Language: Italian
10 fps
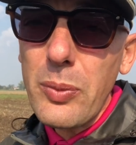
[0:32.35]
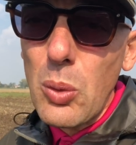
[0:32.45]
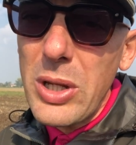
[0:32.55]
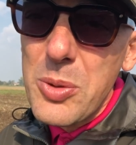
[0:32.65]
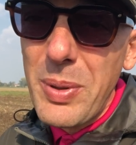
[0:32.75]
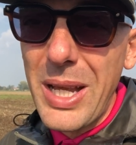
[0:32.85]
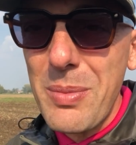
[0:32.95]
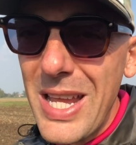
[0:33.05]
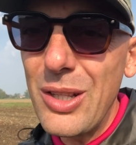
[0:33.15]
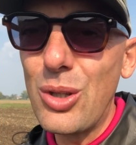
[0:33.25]
un
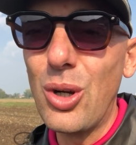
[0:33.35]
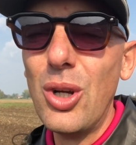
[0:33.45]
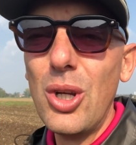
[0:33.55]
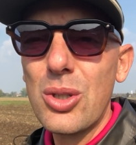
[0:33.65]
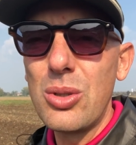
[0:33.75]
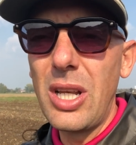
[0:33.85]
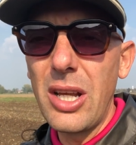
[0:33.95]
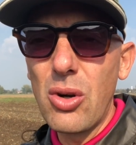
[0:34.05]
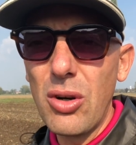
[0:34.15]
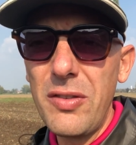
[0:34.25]
esperimento su
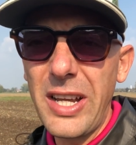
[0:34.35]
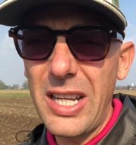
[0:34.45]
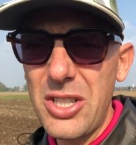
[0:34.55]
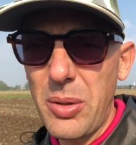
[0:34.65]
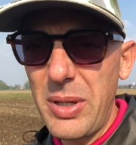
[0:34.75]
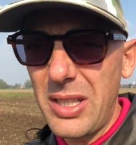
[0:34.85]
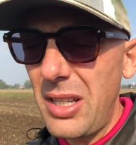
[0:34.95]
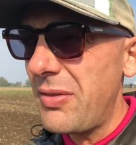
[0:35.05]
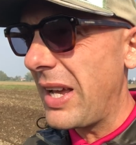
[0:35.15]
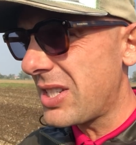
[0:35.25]
delle cover leggermente
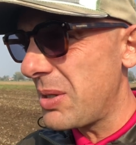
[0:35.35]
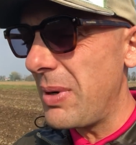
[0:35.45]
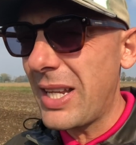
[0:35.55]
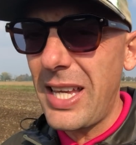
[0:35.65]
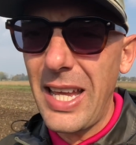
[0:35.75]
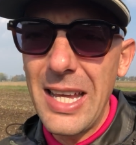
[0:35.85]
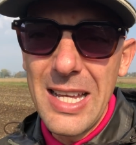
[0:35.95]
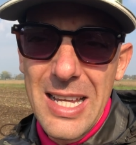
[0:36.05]
diverse ma che